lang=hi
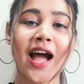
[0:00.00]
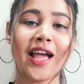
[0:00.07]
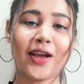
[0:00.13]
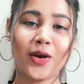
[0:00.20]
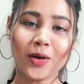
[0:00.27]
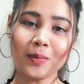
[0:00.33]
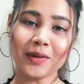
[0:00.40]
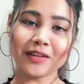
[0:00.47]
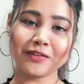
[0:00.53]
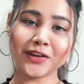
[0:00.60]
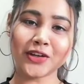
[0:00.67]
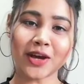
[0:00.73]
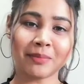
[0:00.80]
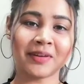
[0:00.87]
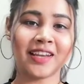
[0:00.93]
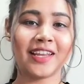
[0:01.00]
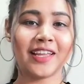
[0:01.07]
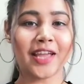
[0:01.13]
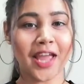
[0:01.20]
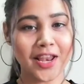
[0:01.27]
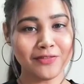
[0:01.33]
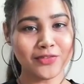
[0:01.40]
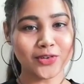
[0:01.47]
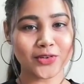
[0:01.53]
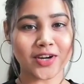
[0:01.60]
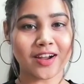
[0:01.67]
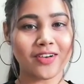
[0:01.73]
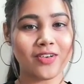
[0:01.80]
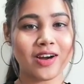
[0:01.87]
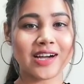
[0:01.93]
आई होप ये वीडियो आपके लिए हेल्पफुल
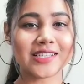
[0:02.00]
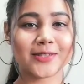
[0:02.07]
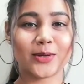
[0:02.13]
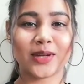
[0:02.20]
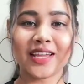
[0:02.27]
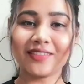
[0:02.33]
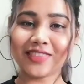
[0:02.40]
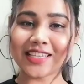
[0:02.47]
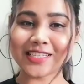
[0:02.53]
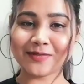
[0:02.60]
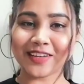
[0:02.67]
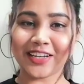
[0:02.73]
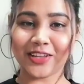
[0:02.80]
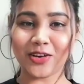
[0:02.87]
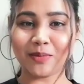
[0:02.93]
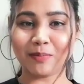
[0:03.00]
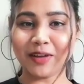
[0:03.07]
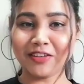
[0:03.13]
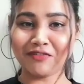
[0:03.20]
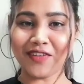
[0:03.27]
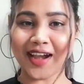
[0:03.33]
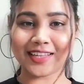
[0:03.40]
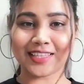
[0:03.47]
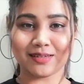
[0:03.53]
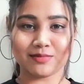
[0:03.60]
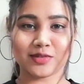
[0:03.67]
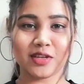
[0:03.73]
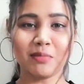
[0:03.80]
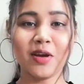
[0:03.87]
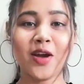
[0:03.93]
रहा होगा सो गिव दिस वीडियो बिग फैट
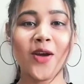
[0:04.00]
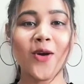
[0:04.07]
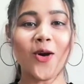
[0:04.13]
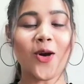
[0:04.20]
थम्स अप